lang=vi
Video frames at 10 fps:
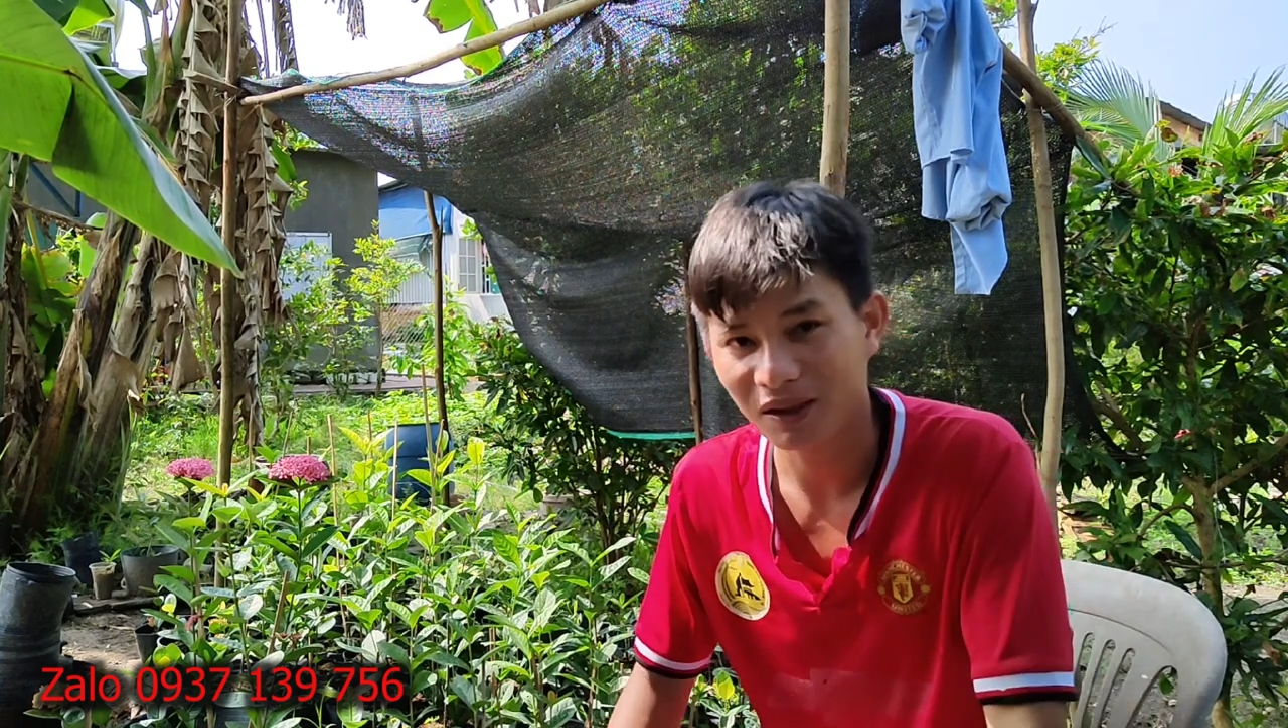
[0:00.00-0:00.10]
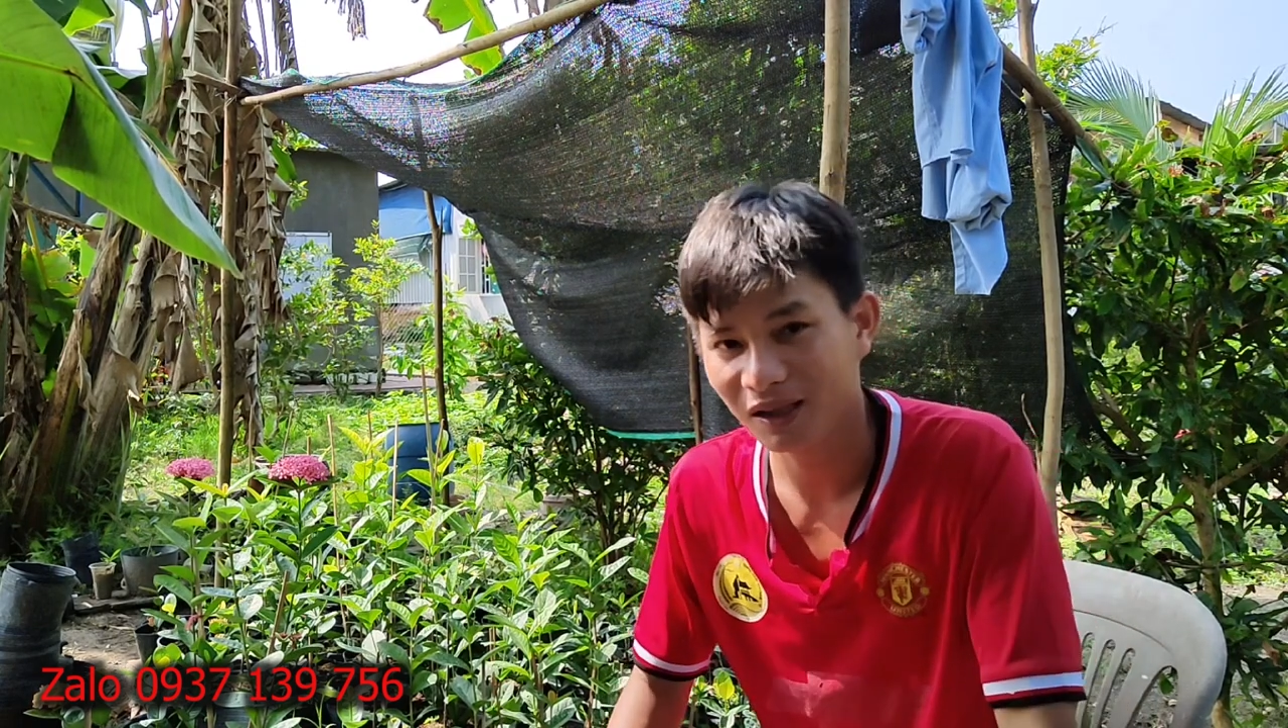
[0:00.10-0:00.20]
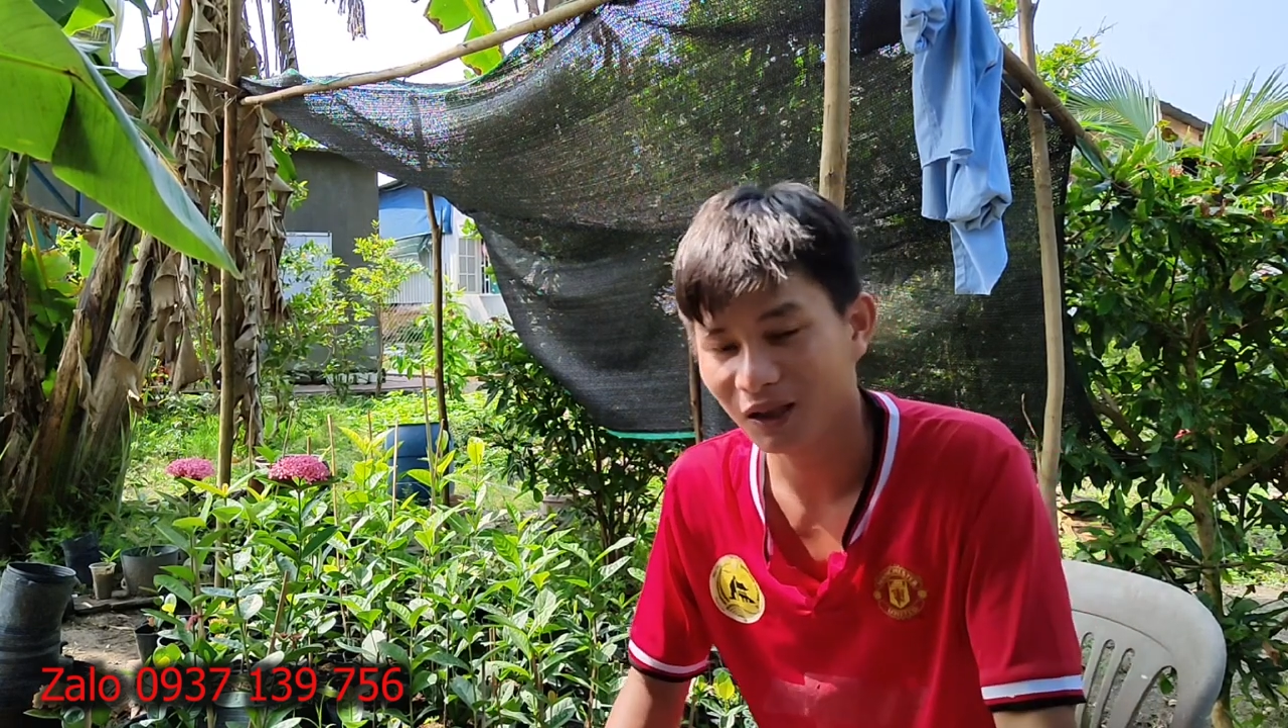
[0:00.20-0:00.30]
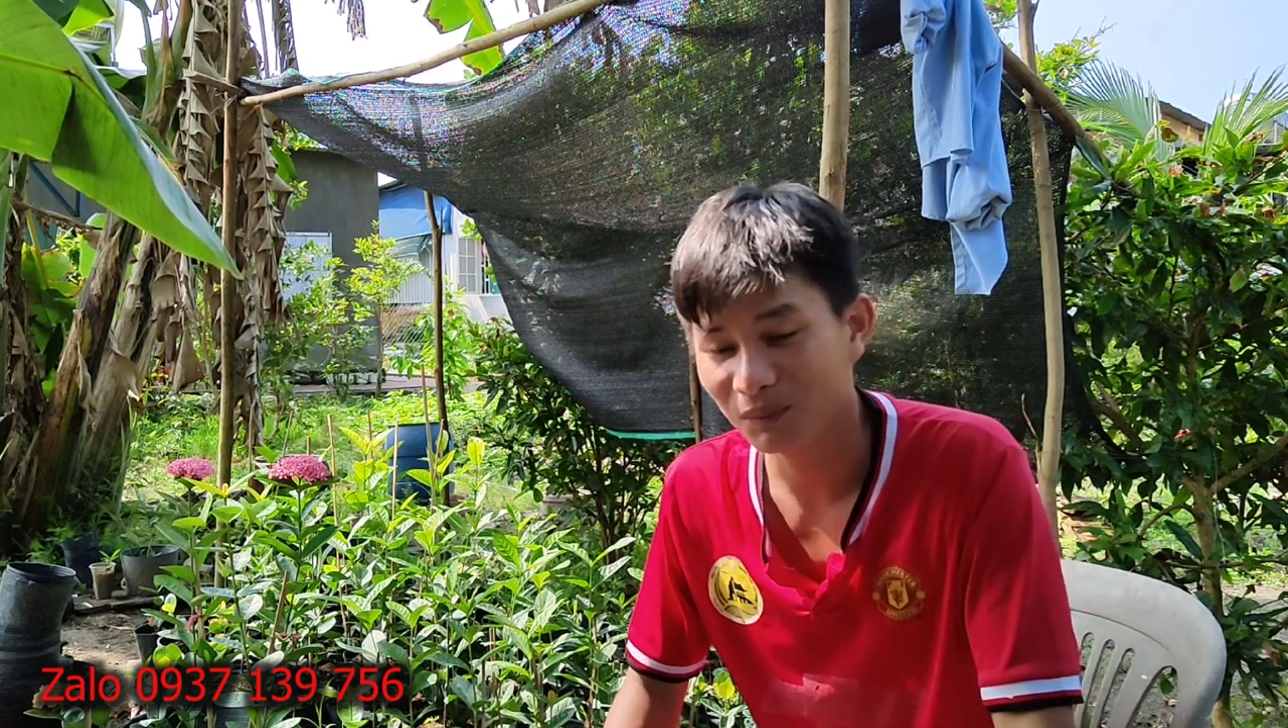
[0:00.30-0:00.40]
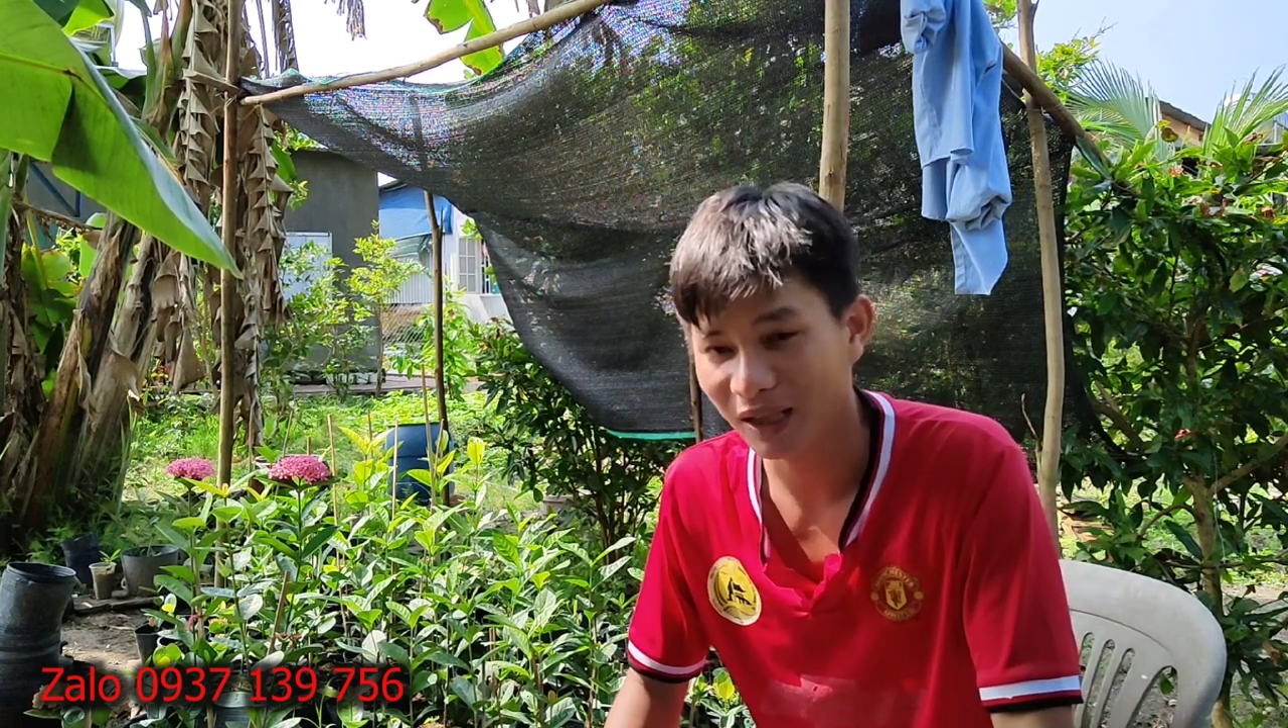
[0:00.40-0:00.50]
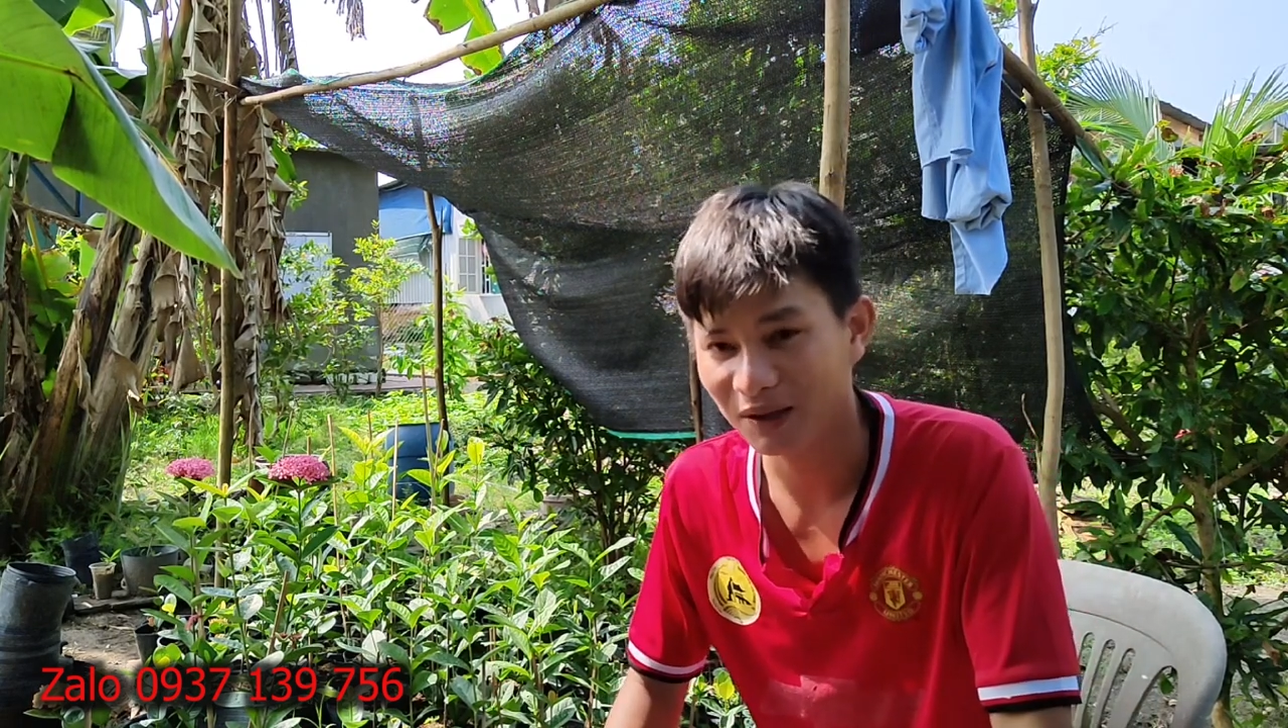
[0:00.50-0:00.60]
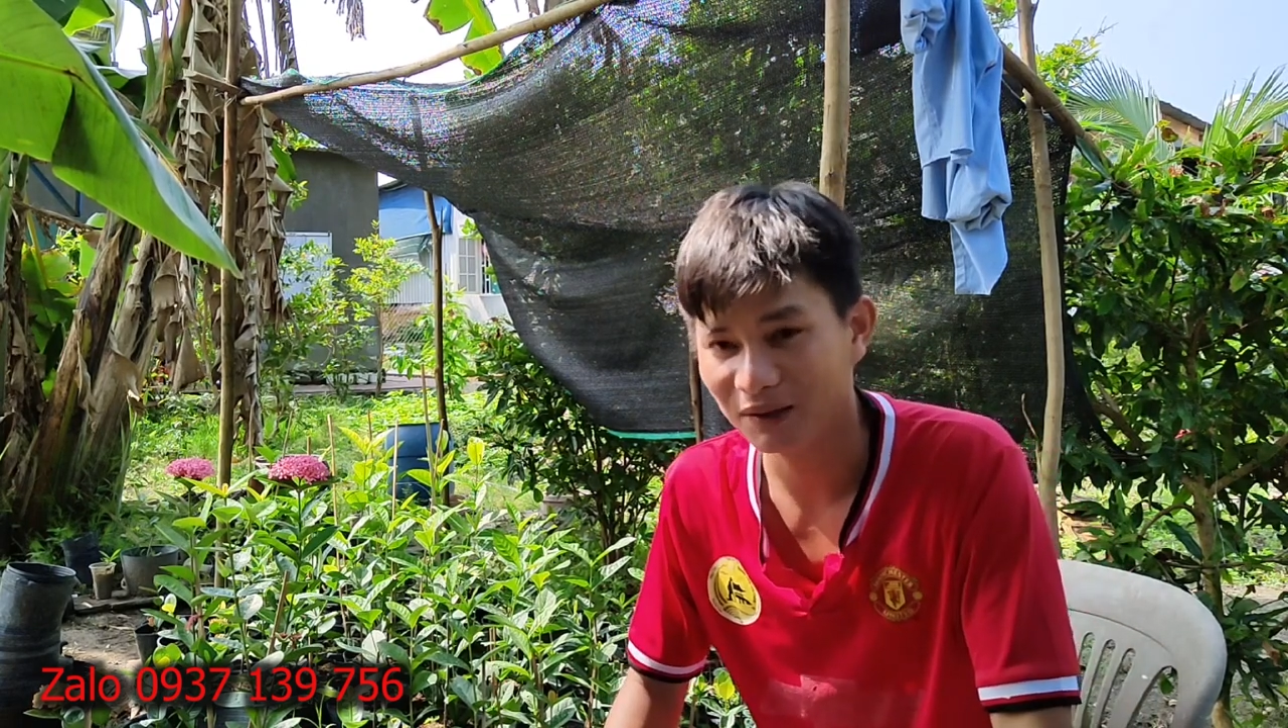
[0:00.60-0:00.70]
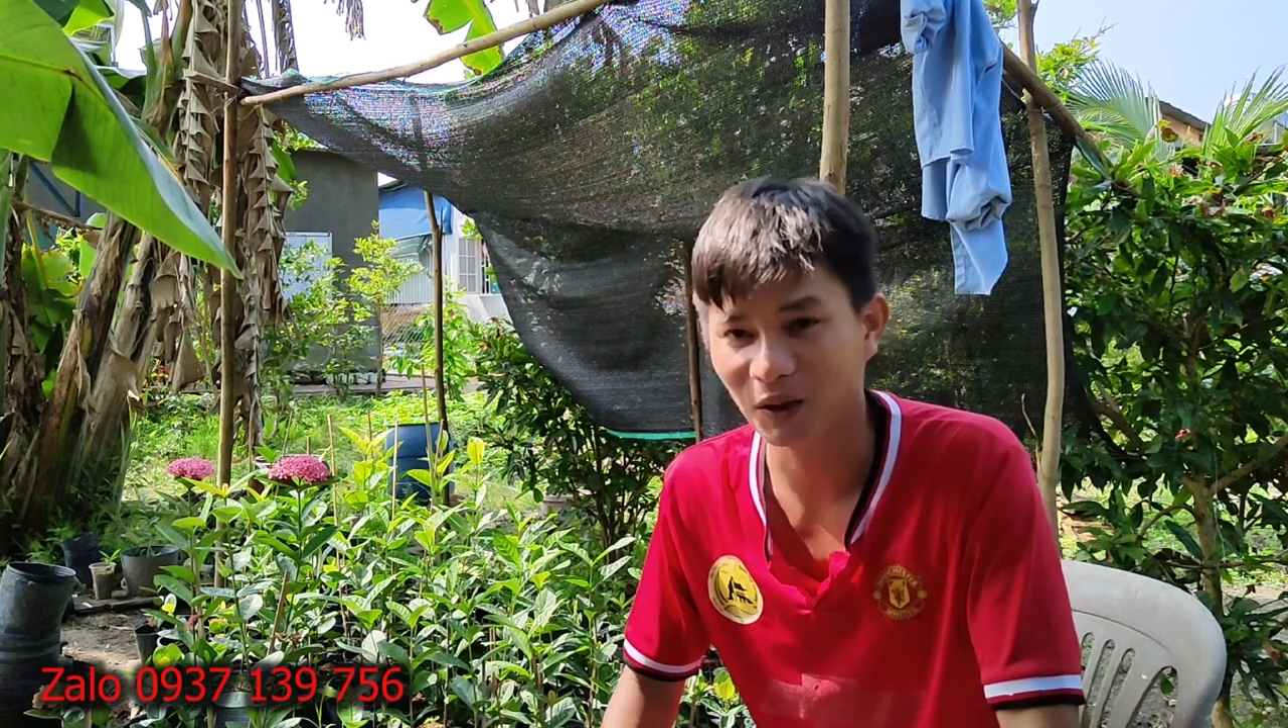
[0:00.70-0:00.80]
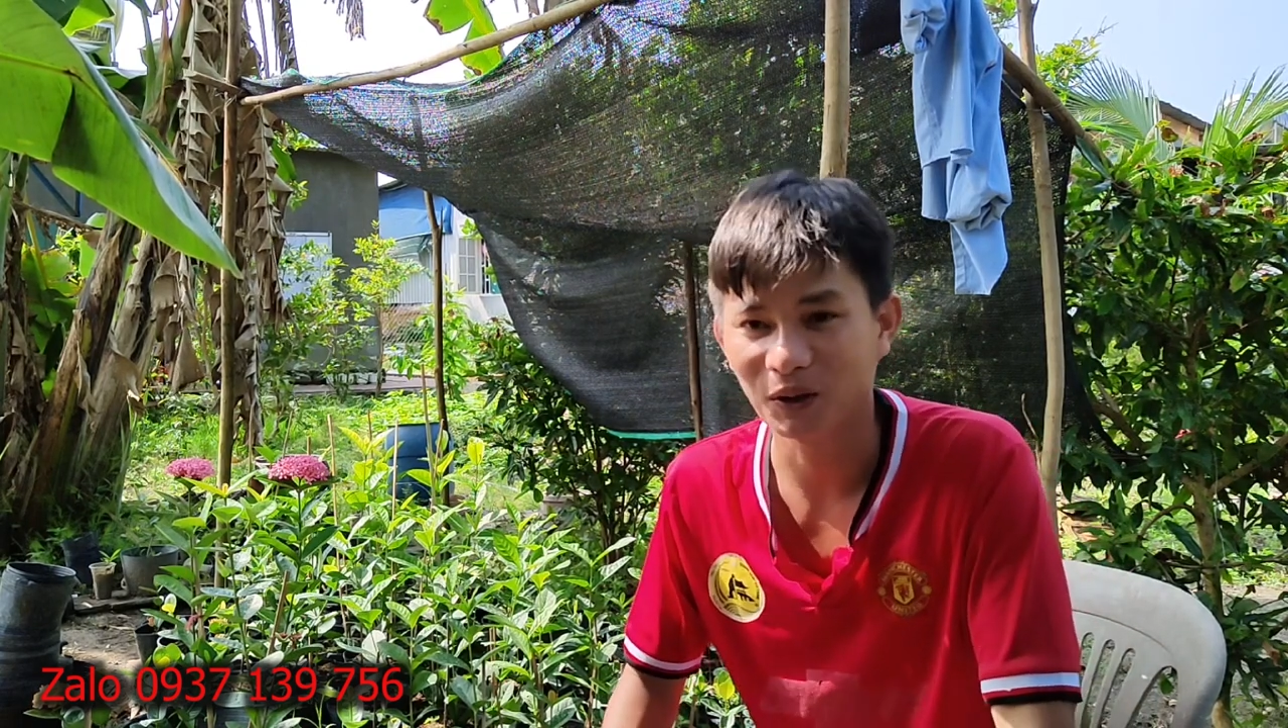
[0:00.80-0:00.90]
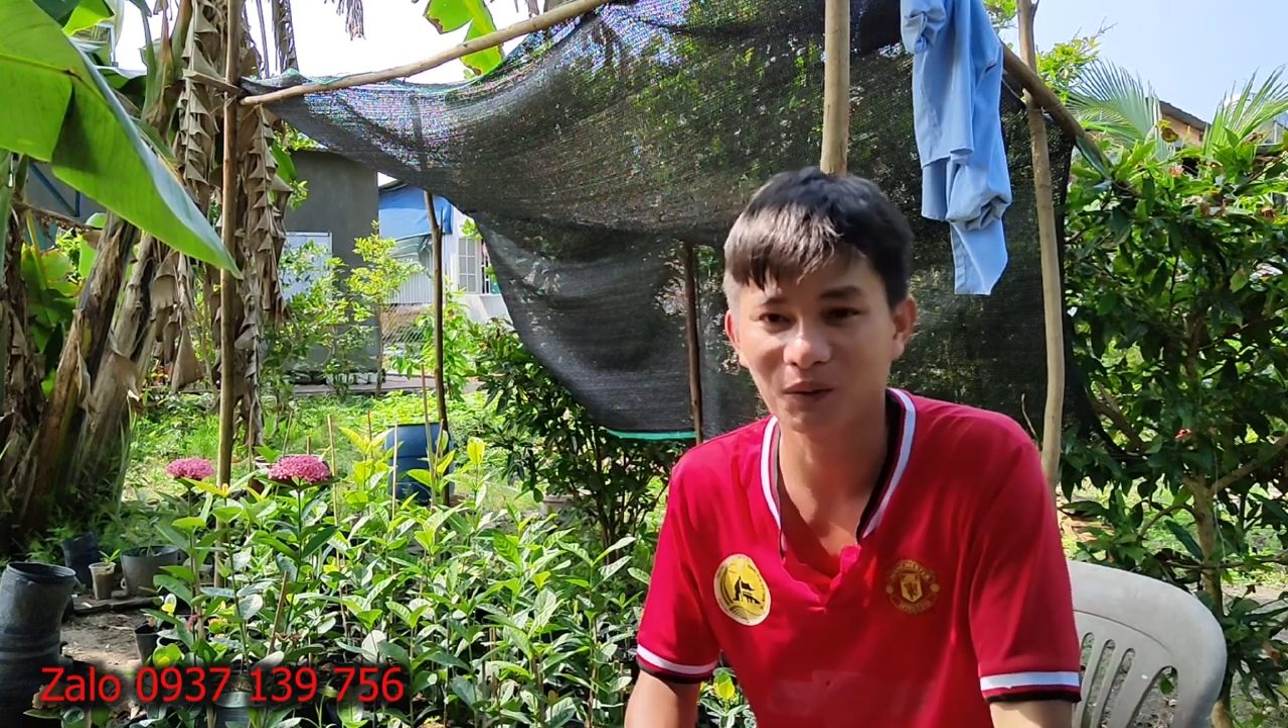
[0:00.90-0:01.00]
Còn bây giờ
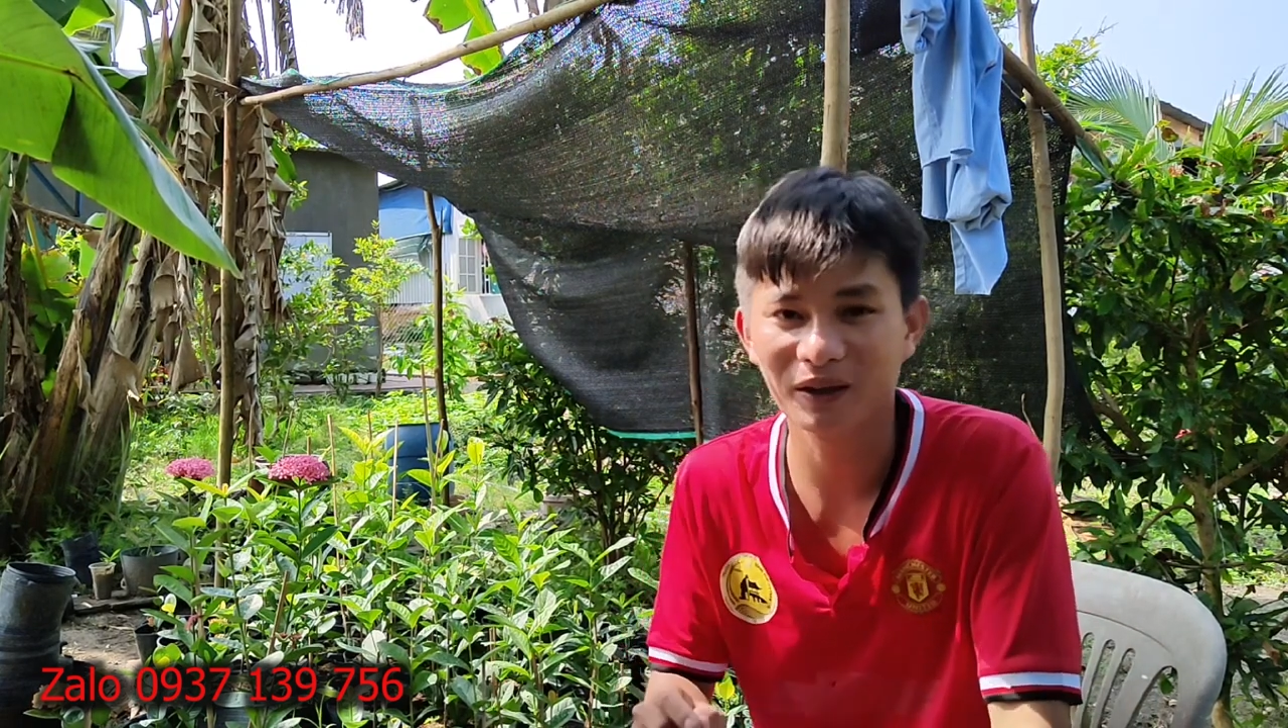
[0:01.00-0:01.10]
hôm nay